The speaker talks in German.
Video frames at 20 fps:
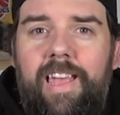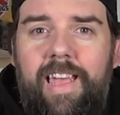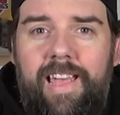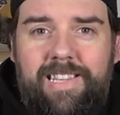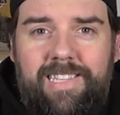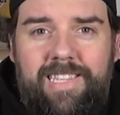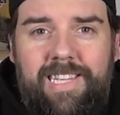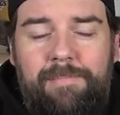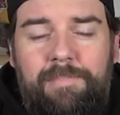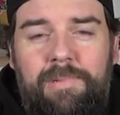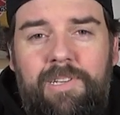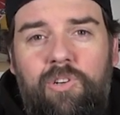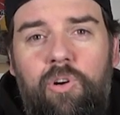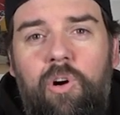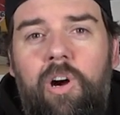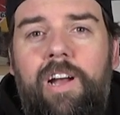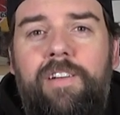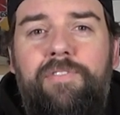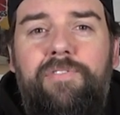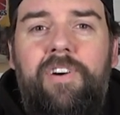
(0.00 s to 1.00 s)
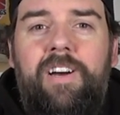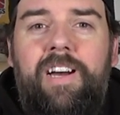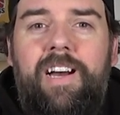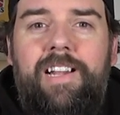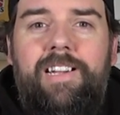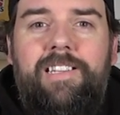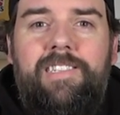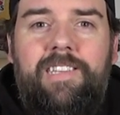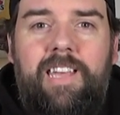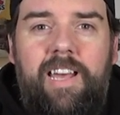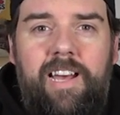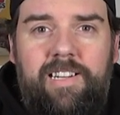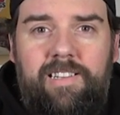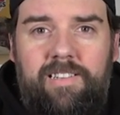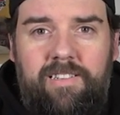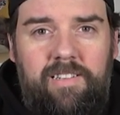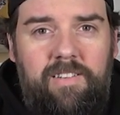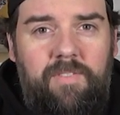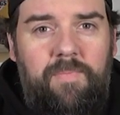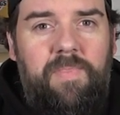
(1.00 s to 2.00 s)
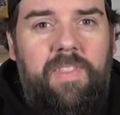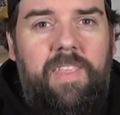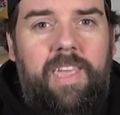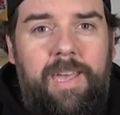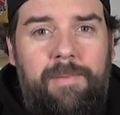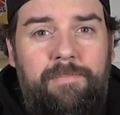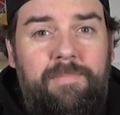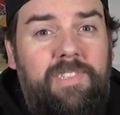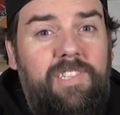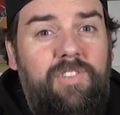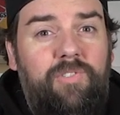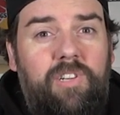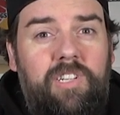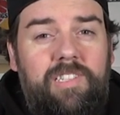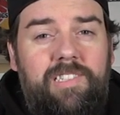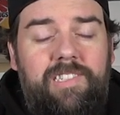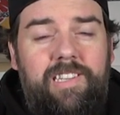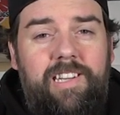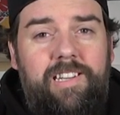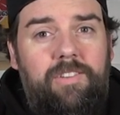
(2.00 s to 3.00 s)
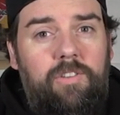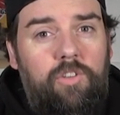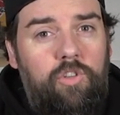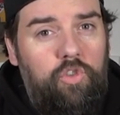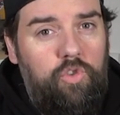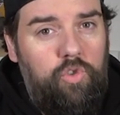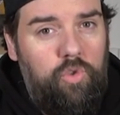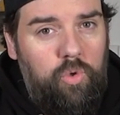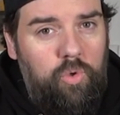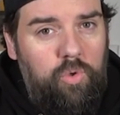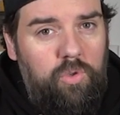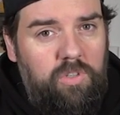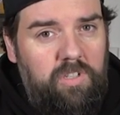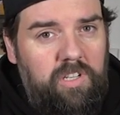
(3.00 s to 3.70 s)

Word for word: Es gibt den noch einfach als Karten M210 so,